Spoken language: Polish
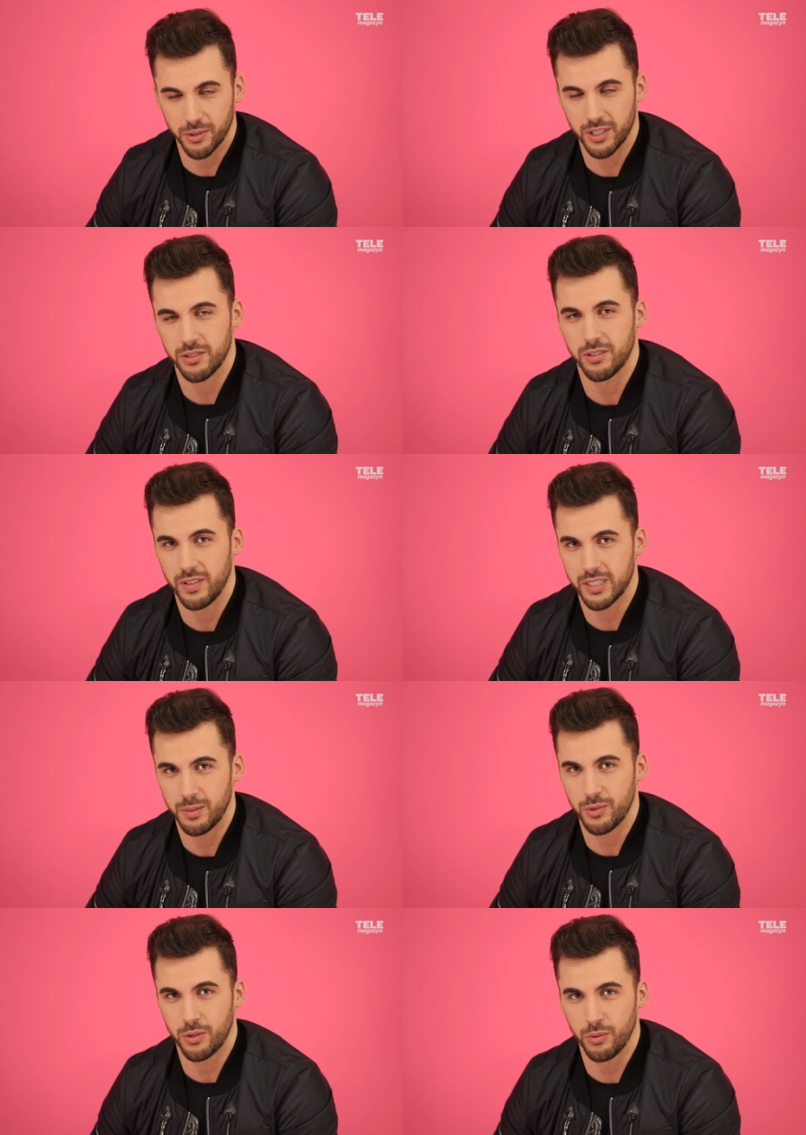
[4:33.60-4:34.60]
po tańcu z
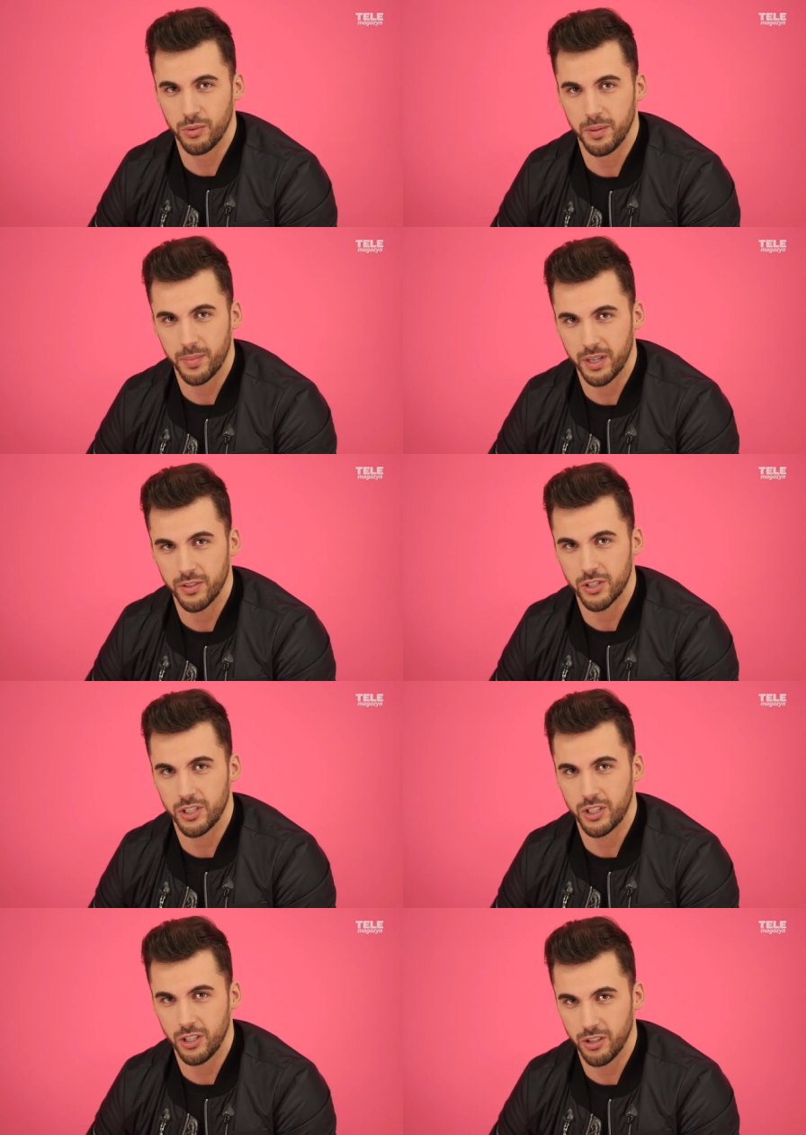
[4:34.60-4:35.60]
gwiazdami schudłem prawie
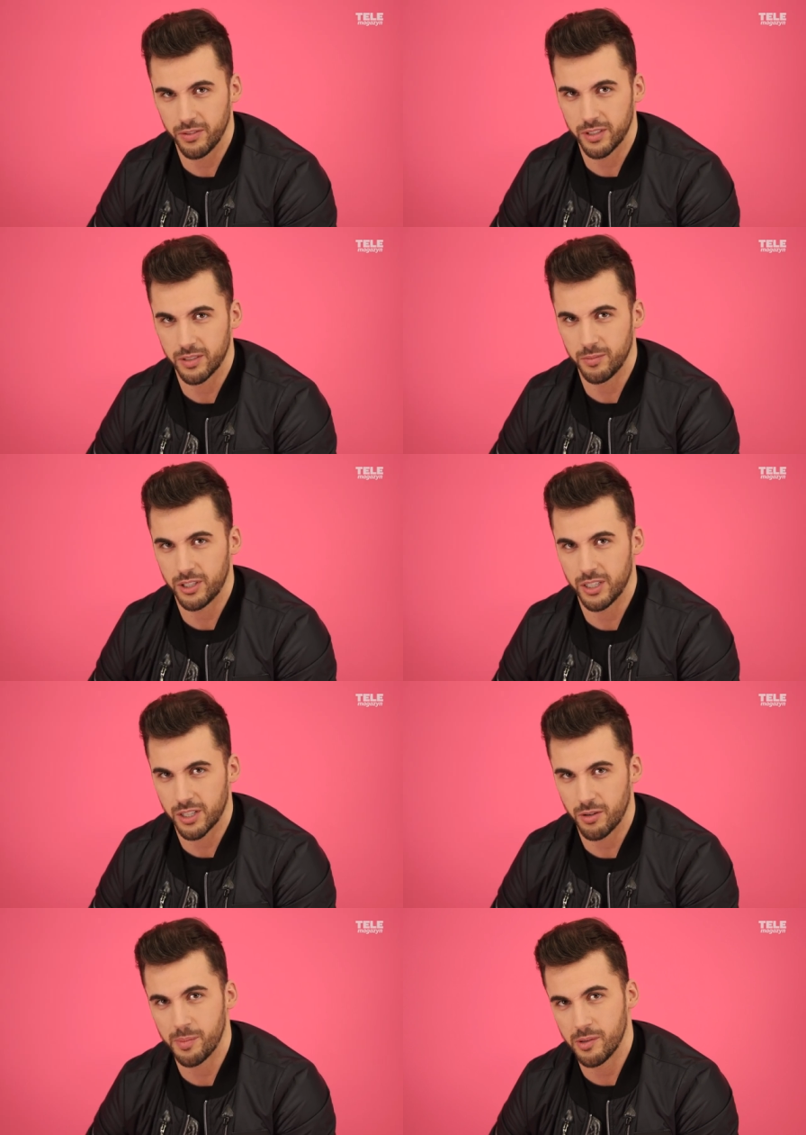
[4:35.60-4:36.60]
6 kg, więc myślę,
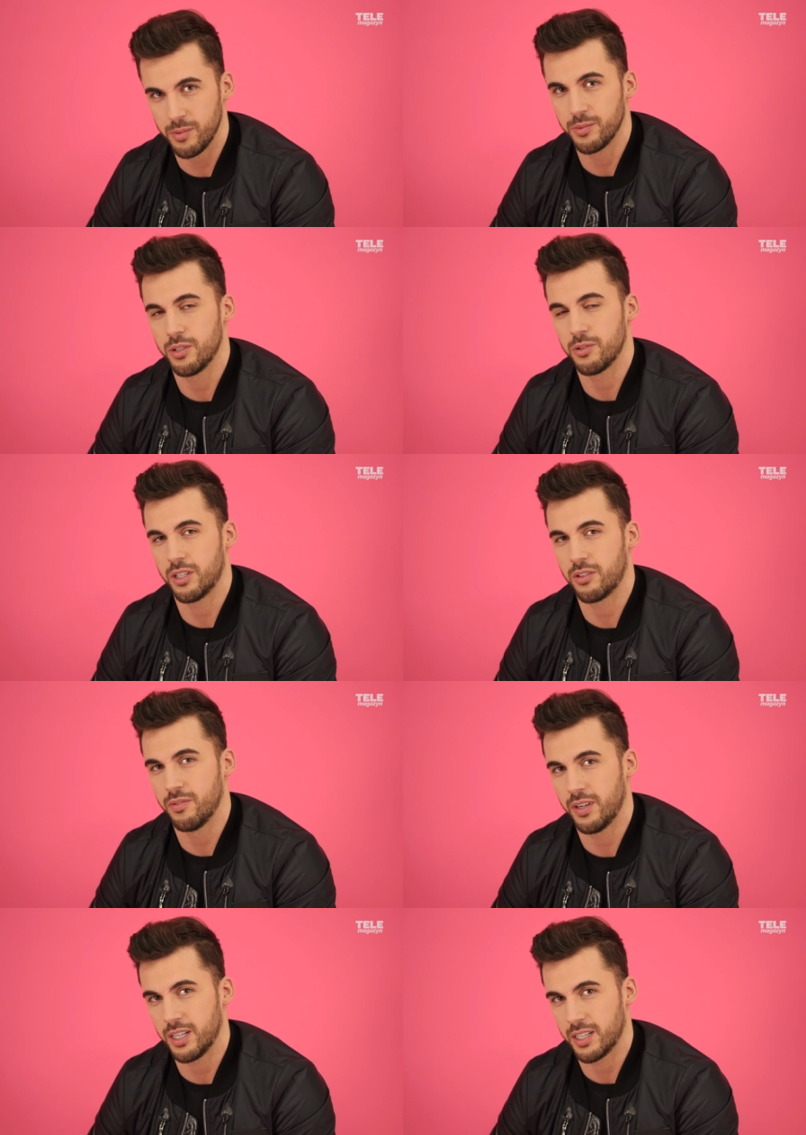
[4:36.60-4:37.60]
że łapałbym się już na
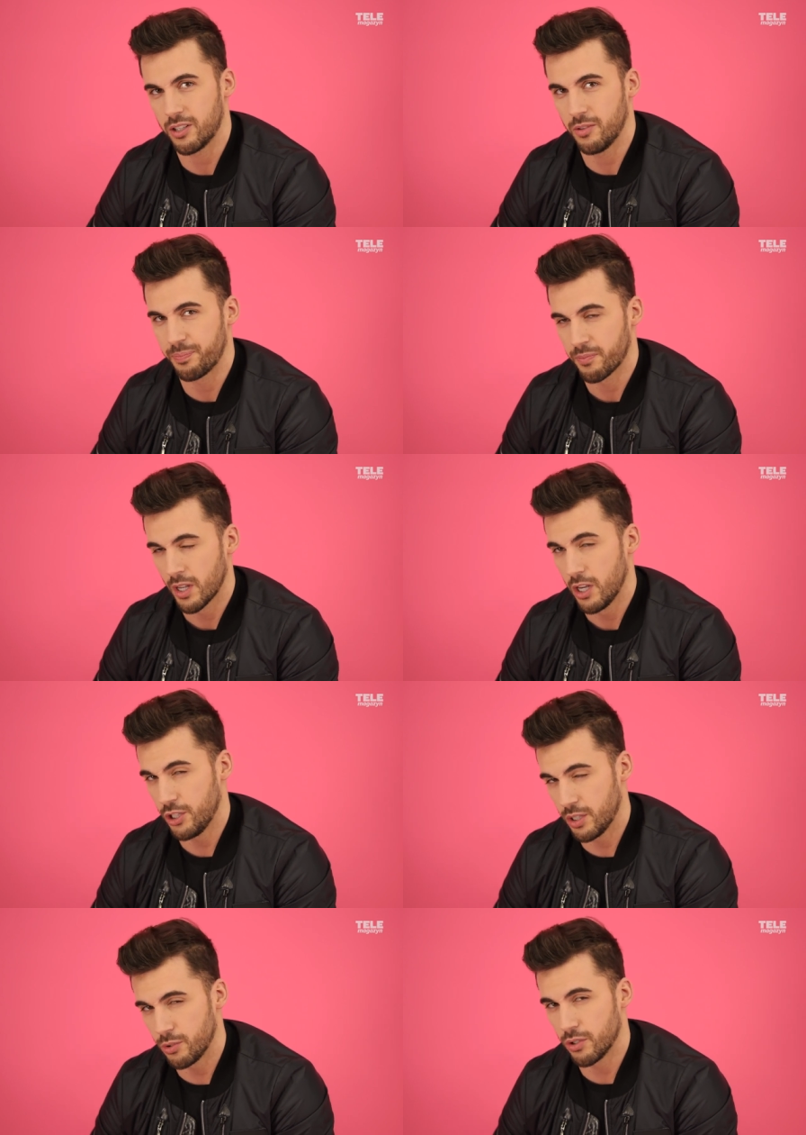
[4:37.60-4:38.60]
tą wagę taką
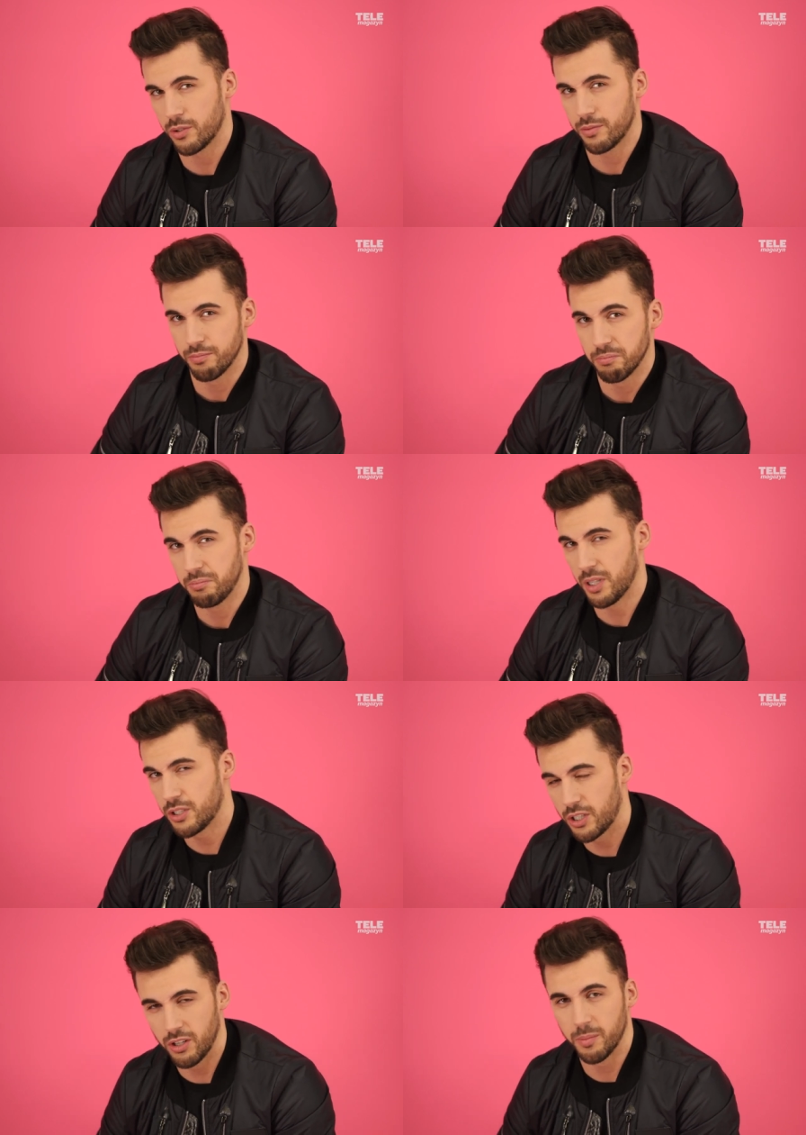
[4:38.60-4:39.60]

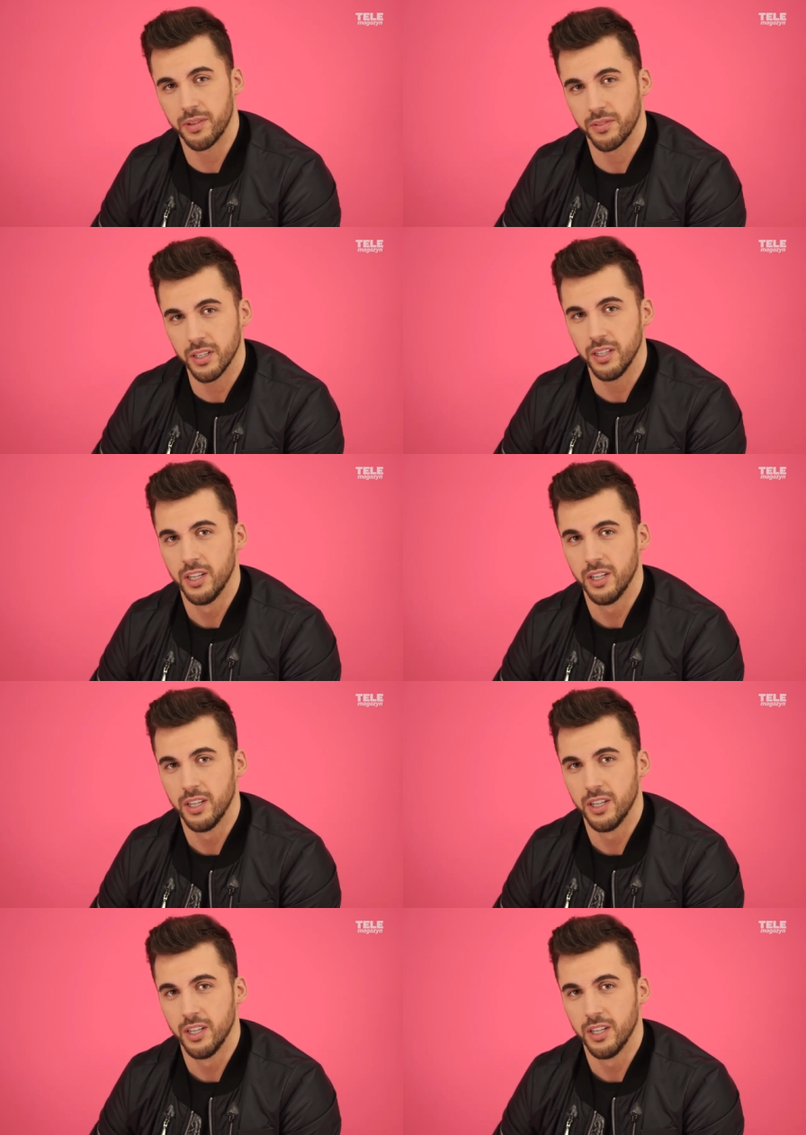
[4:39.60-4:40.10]
75 kg pewnie.